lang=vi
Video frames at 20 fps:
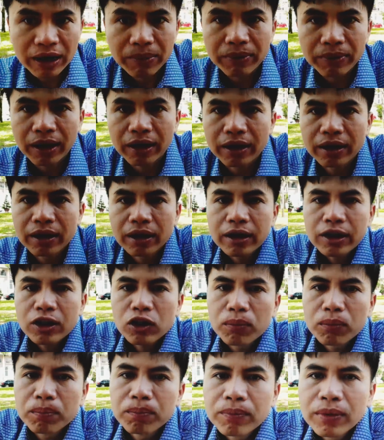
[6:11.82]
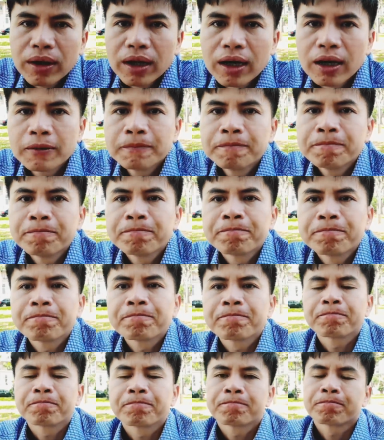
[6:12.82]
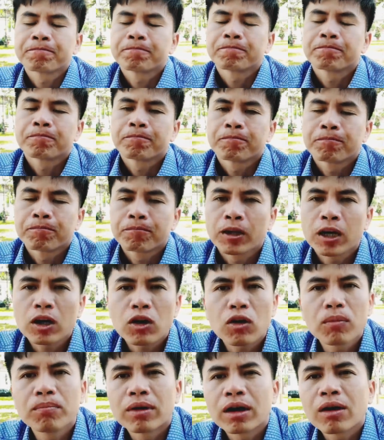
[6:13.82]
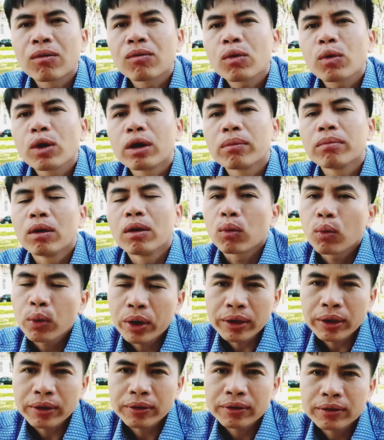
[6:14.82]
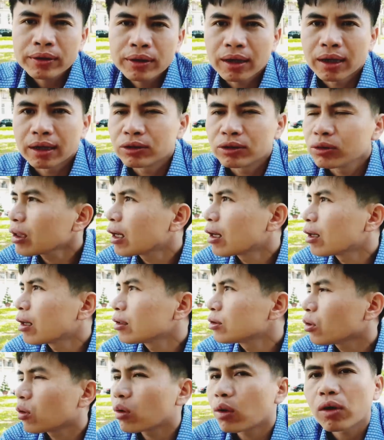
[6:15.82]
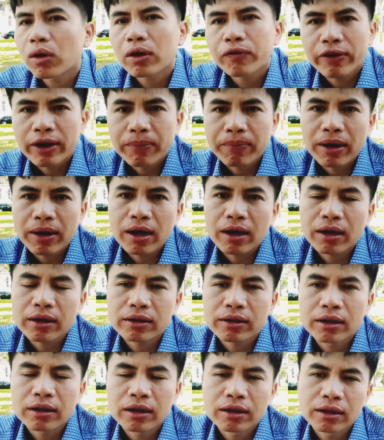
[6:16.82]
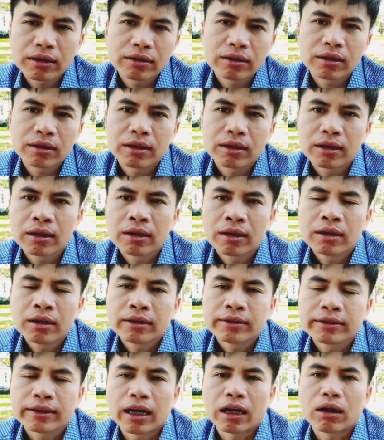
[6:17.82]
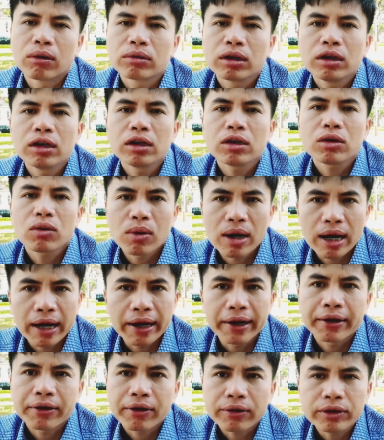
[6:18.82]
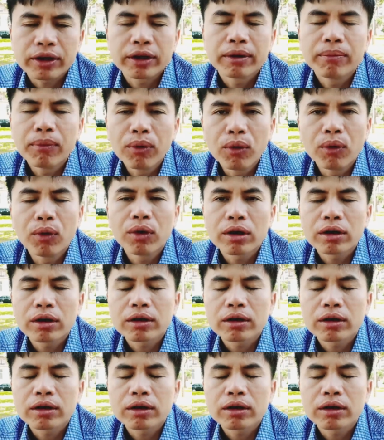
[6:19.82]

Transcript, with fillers: là nới room nới room mà không có quyền biểu quyết tức là chúng ta cho phép các nhà đầu tư nước ngoài có thể mua